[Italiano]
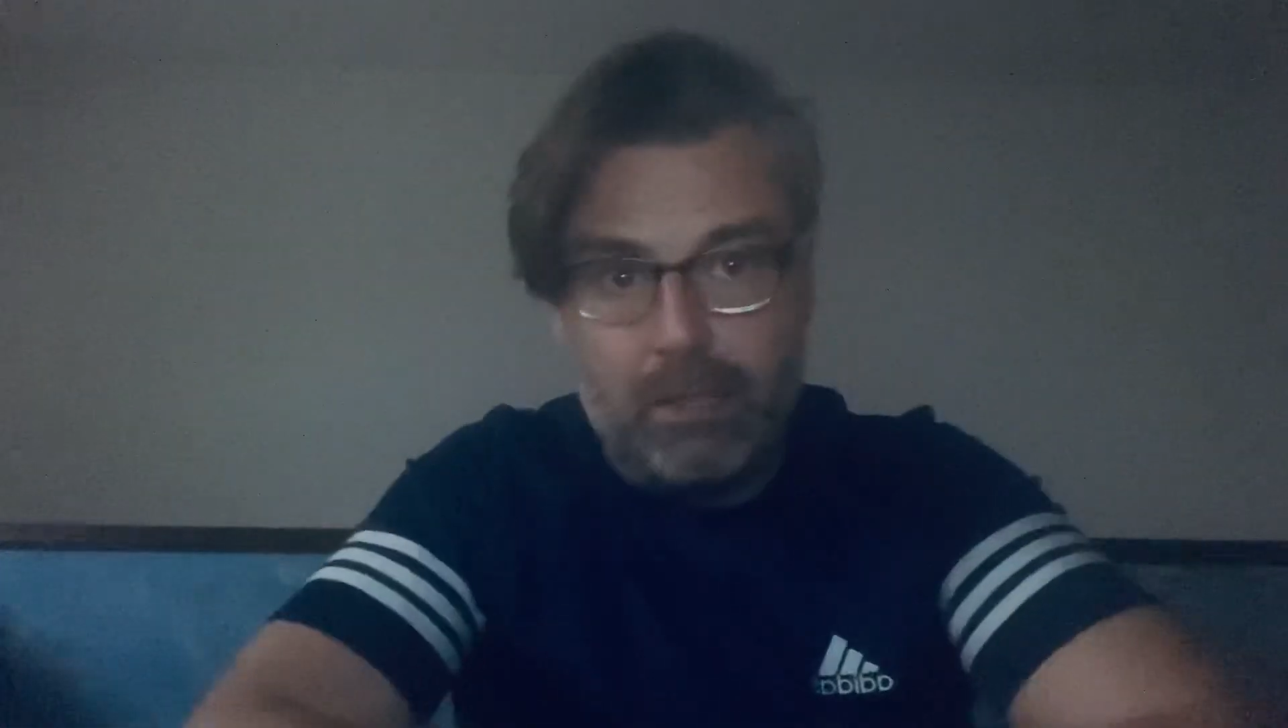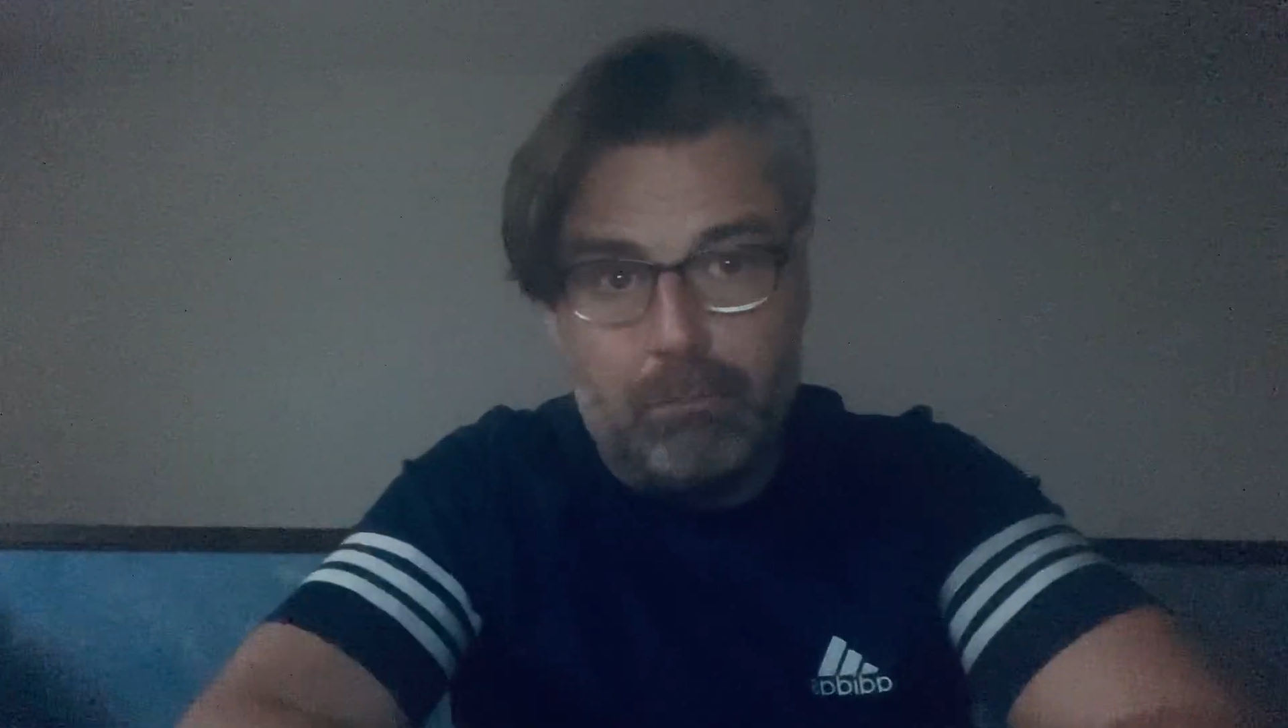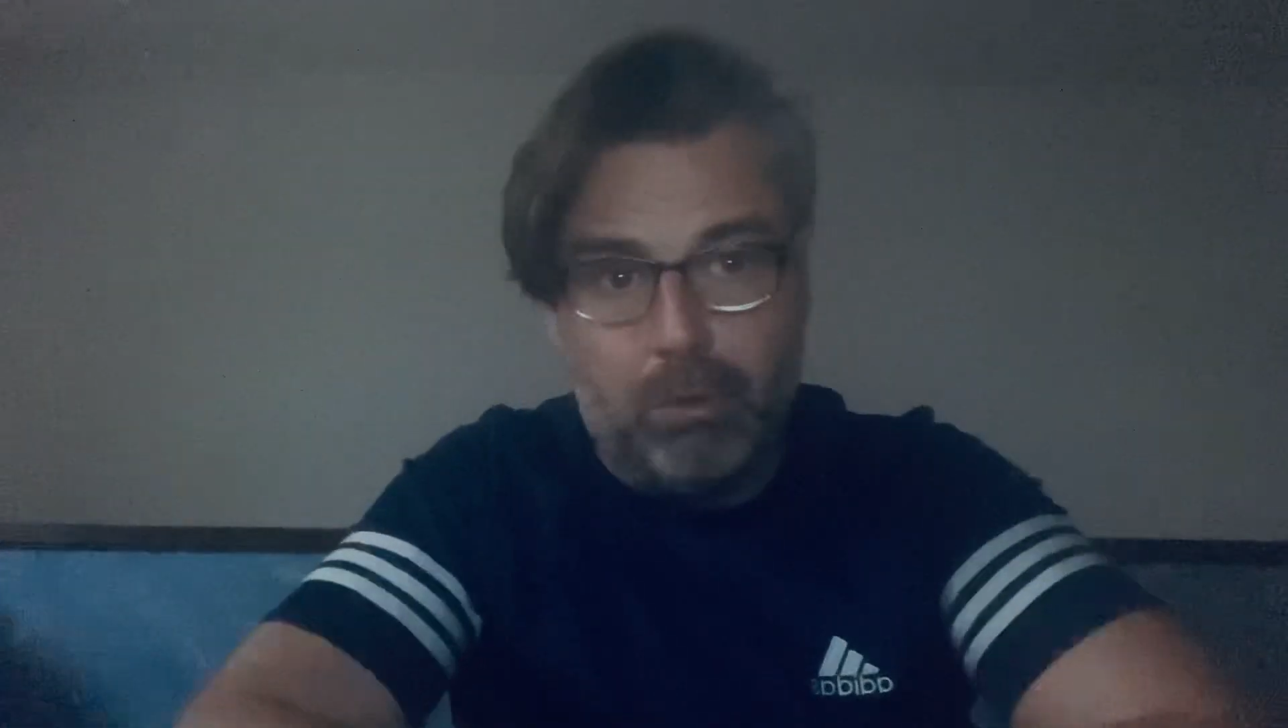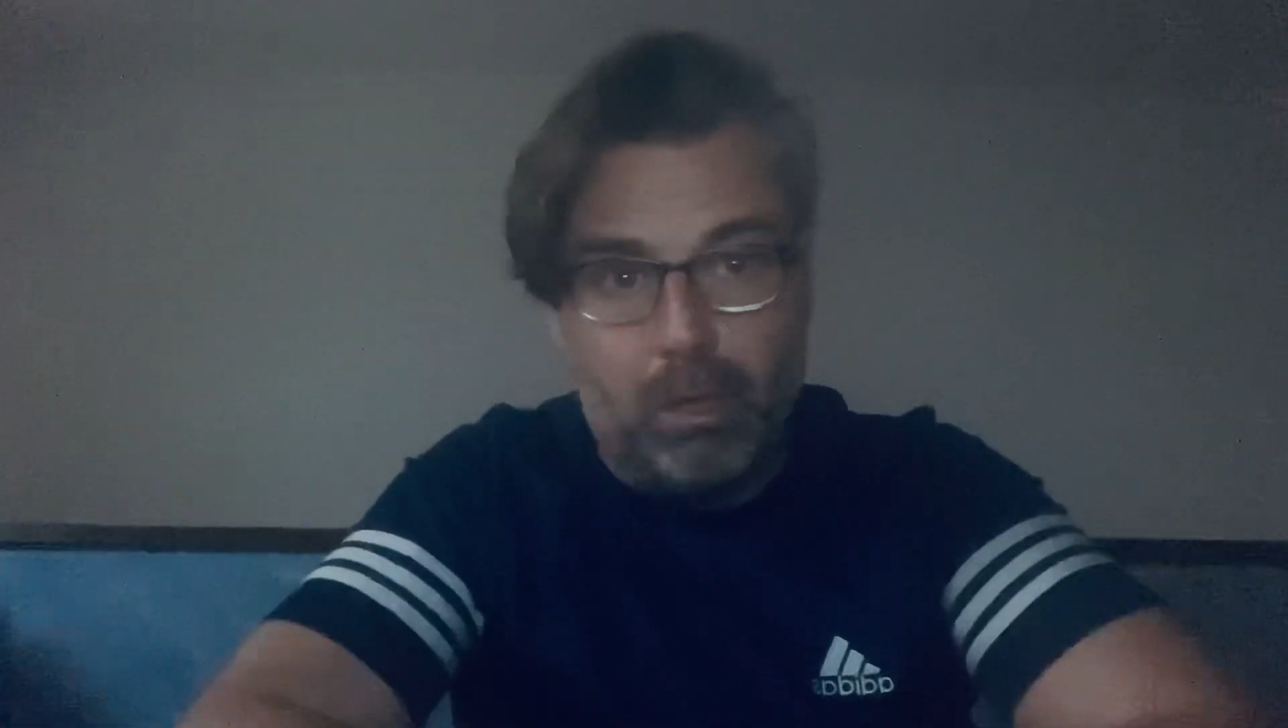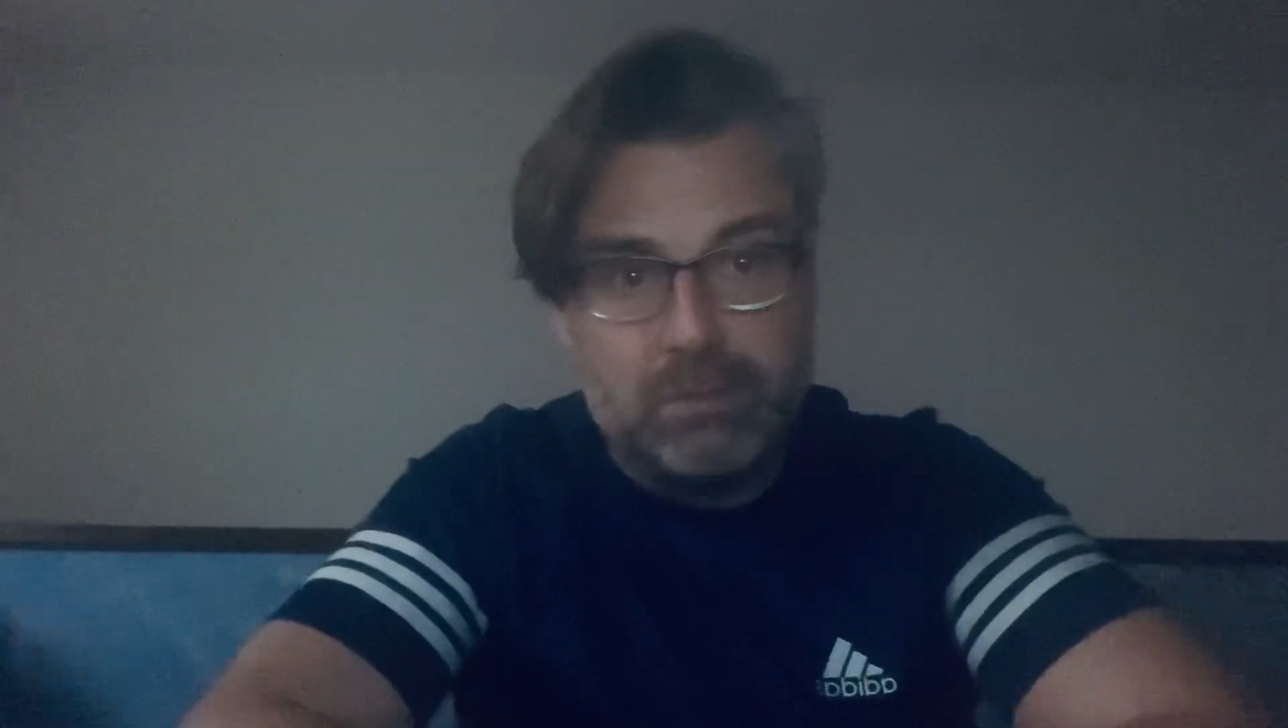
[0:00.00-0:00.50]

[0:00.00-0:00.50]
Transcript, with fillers: il buon